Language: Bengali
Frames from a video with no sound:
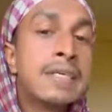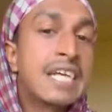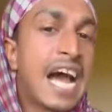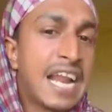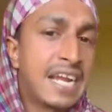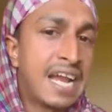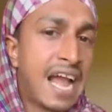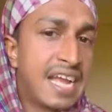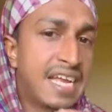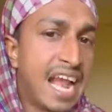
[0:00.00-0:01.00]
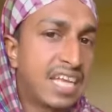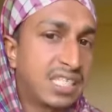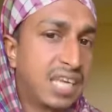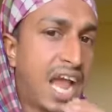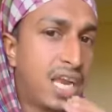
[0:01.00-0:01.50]
কারেন্ট নাই গ্যাস
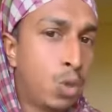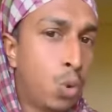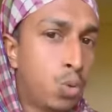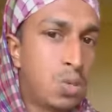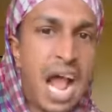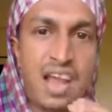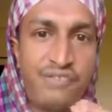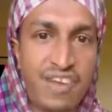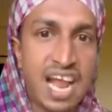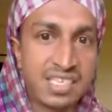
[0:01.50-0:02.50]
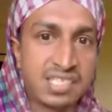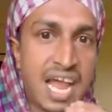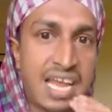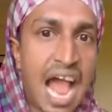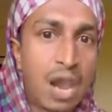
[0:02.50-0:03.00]
নাই নুন নাই পেঁয়াজ
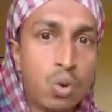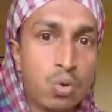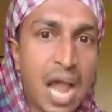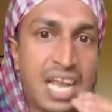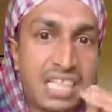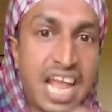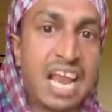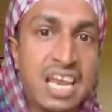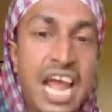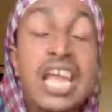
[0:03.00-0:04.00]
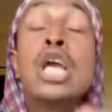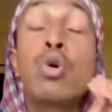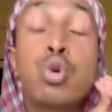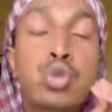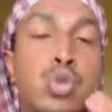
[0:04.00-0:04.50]
নাই আলু নাই তেল নাই
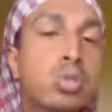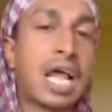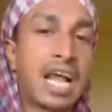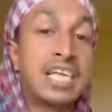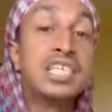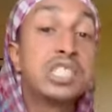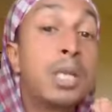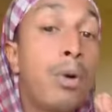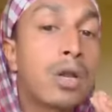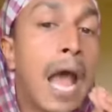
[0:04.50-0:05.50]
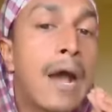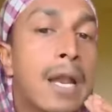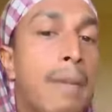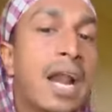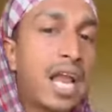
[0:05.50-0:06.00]
কুচ্চুতা নাই জীবন
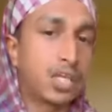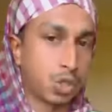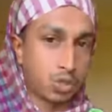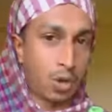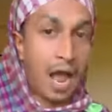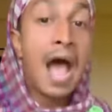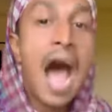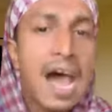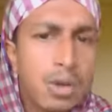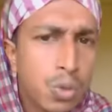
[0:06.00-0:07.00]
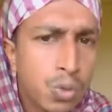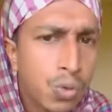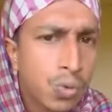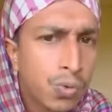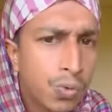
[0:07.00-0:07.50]
ডাংরা বানাই লিছস তোরা আর কত
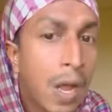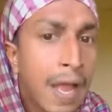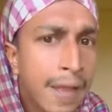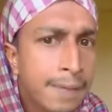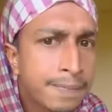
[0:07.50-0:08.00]
হ্যাঁ